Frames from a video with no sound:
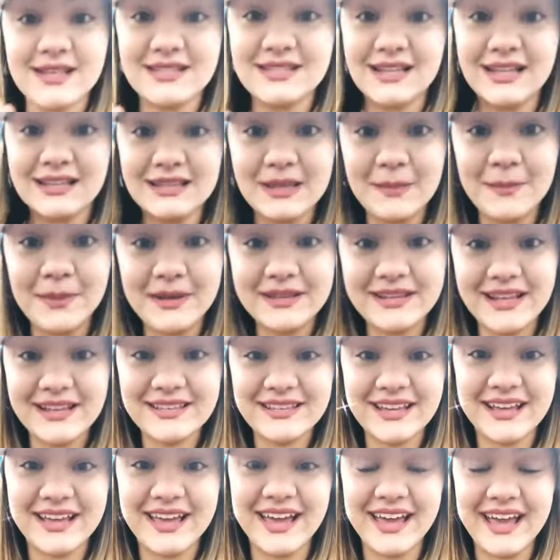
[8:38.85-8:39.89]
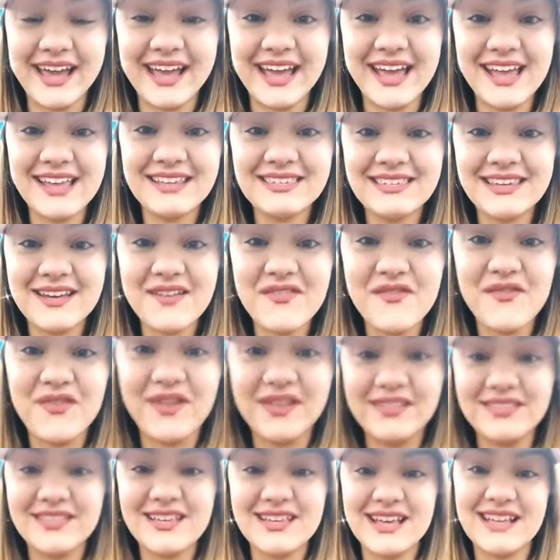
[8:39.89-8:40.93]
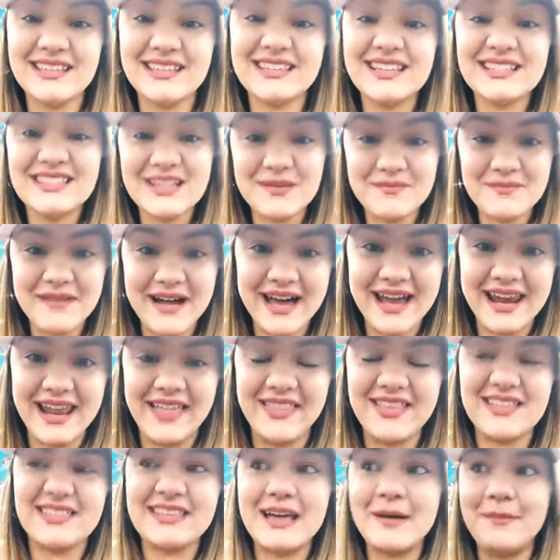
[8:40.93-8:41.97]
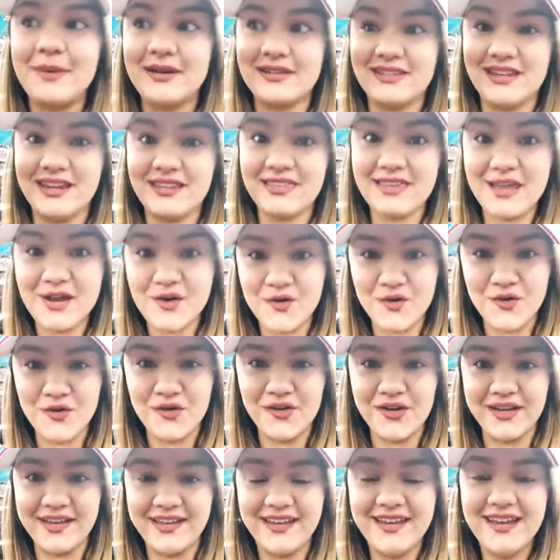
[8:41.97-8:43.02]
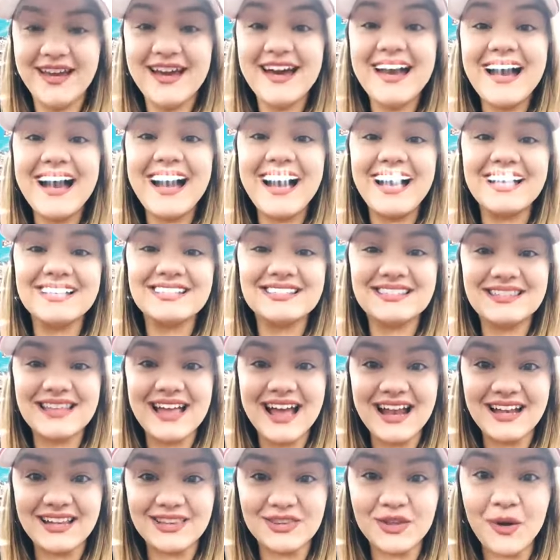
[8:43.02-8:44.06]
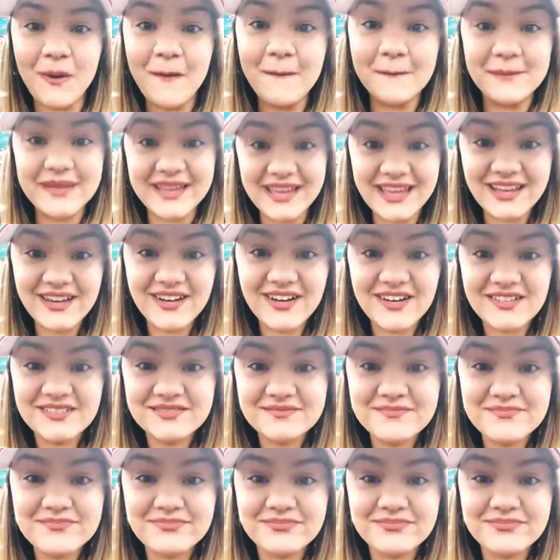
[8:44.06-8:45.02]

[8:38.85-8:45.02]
Así que estén pendientes que este fin de esta semana, a partir de hoy hasta el domingo,